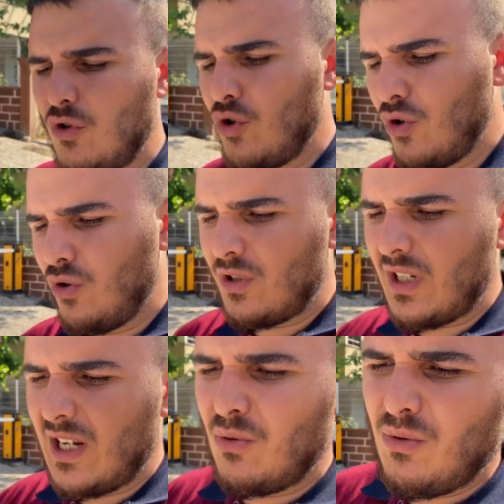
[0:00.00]
чужую
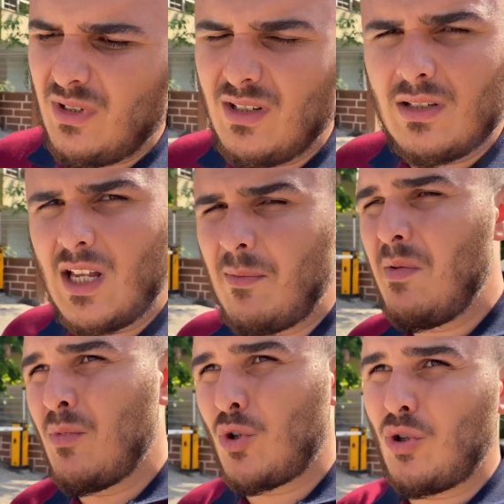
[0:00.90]
страну и
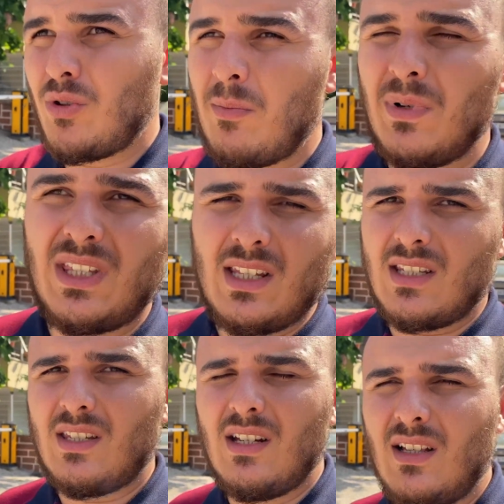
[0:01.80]
самим что-то
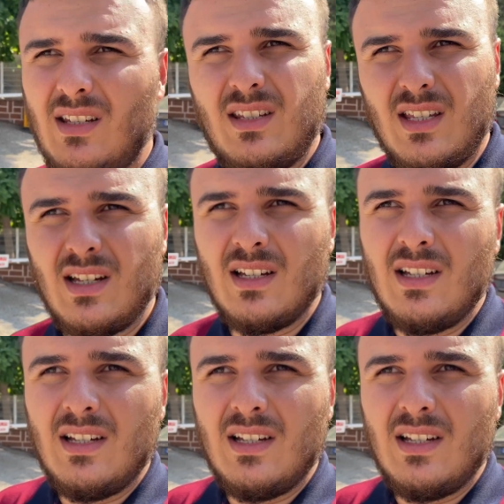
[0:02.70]
пытаться делать, это